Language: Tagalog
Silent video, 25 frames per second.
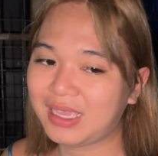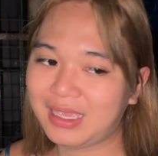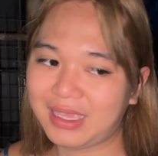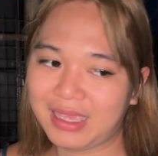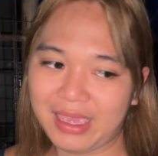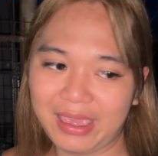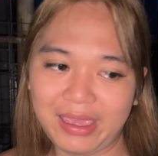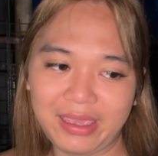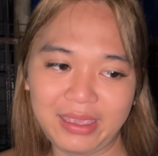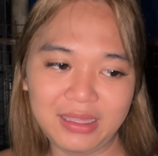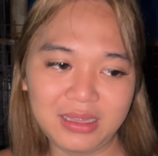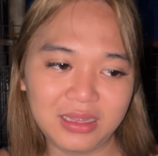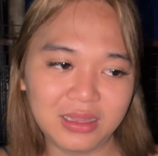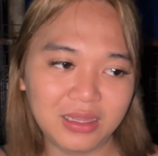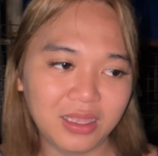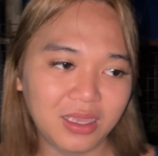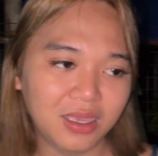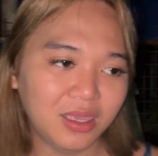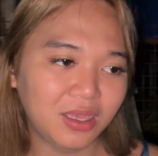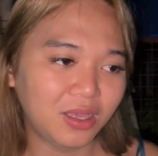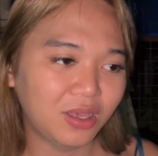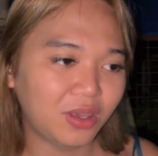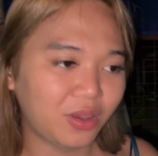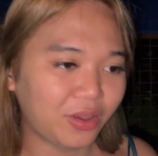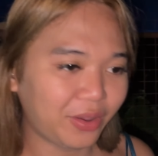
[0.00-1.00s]
gate
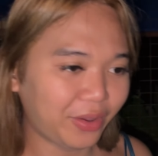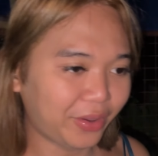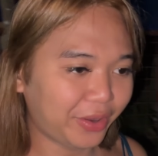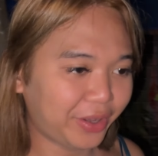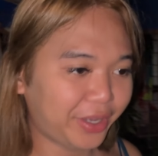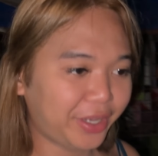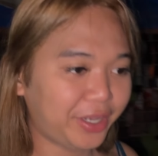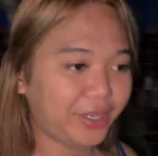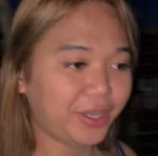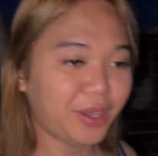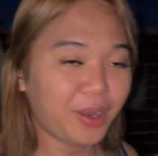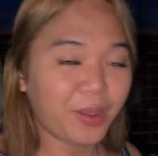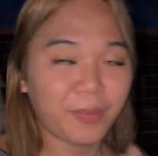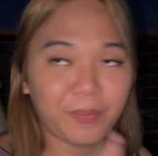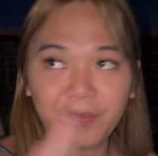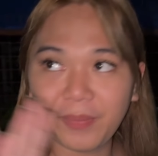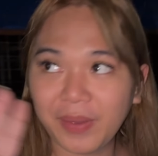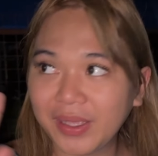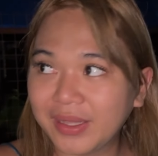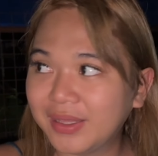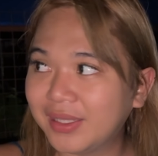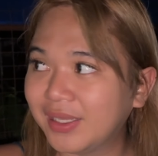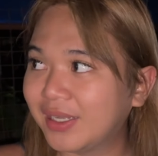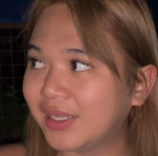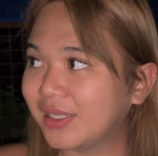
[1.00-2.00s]
or
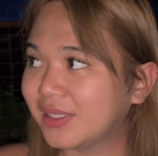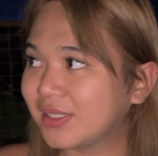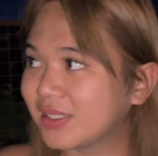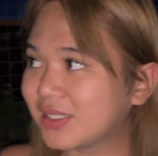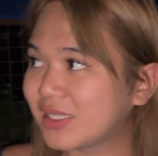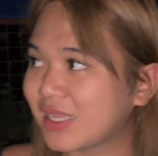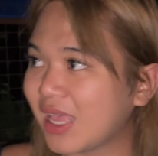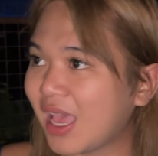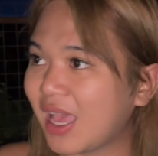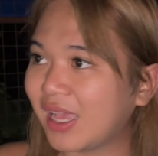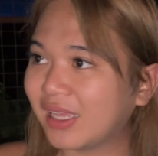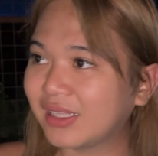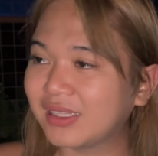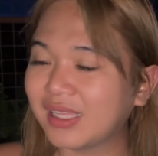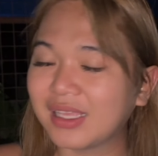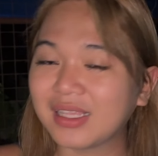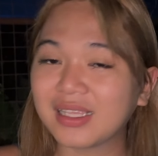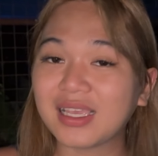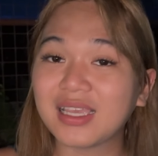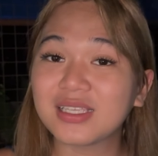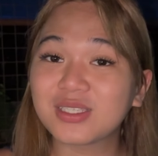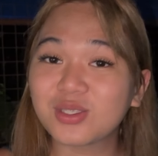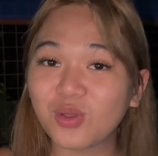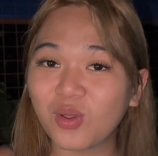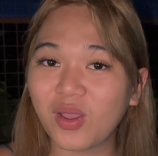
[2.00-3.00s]
pwede rin sa hagdan.
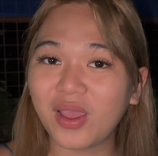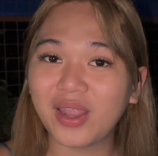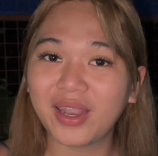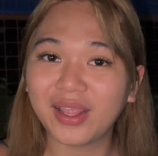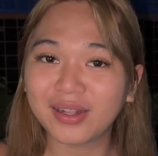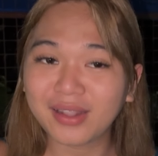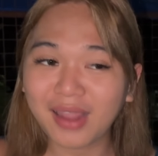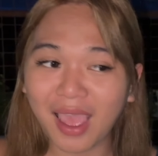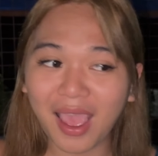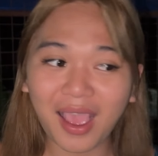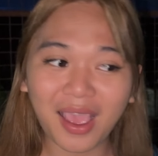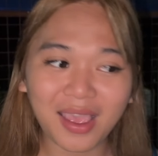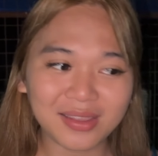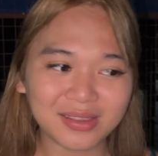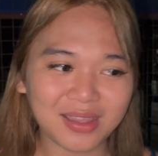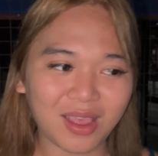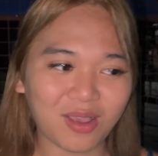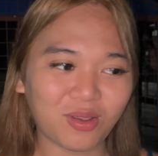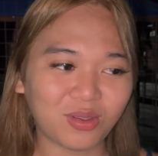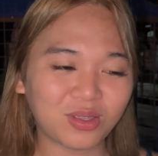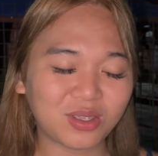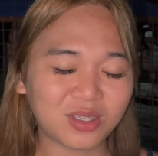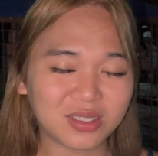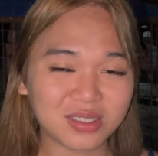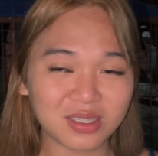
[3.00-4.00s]
Kaso nga lang
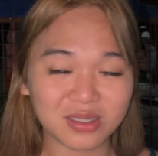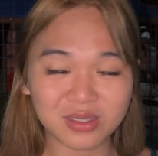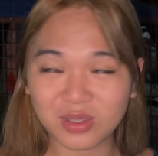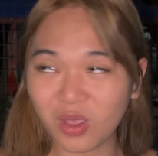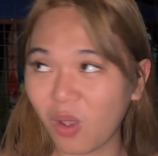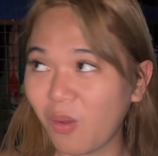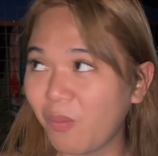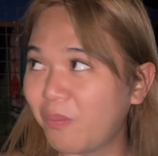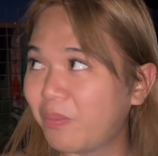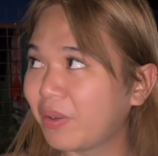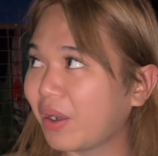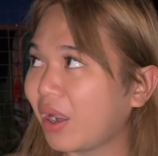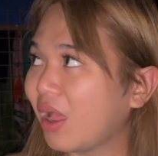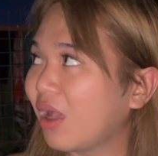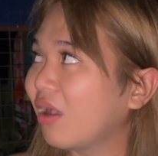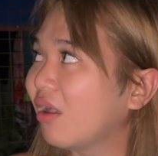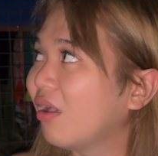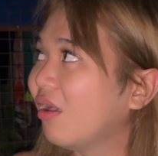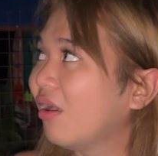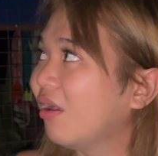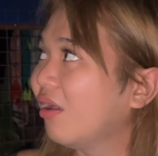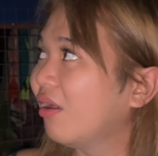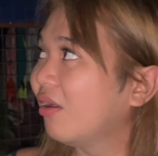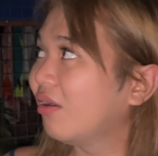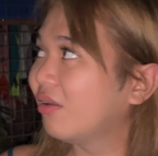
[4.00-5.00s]
nakakatakot kasi sobrang
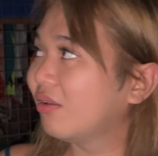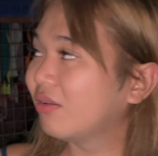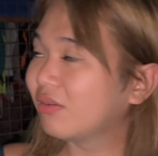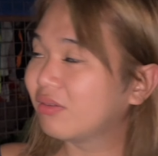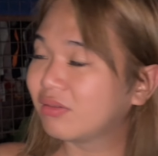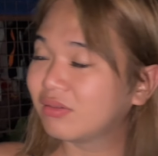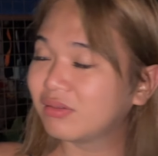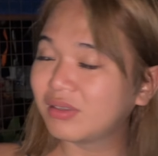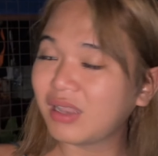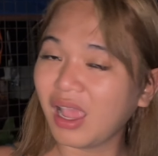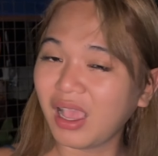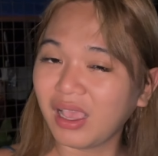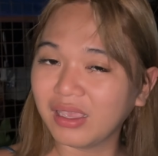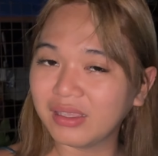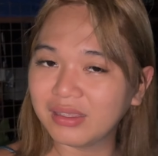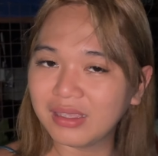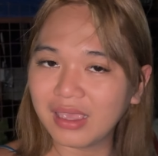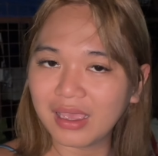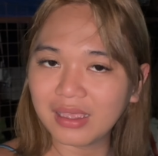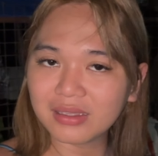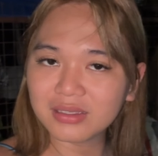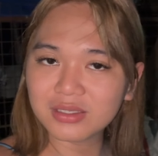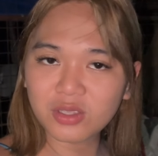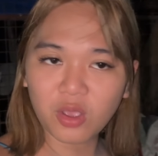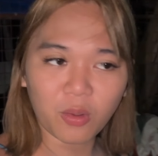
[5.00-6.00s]
Laki
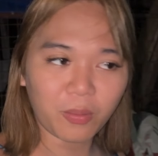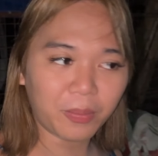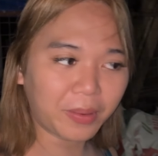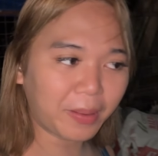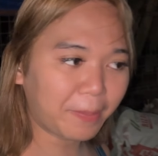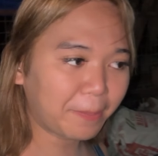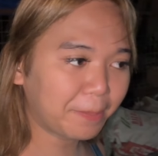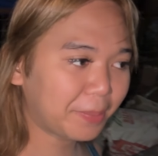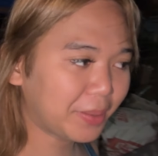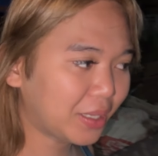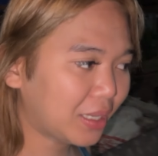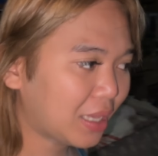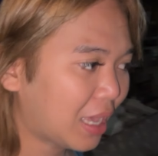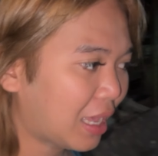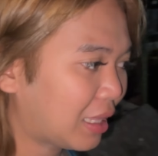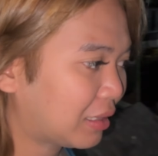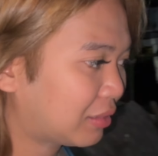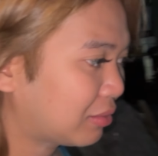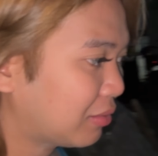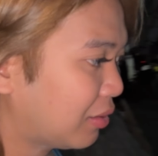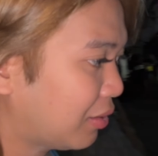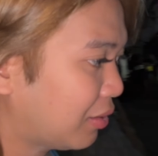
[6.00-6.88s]
niyan, sobrang bigat.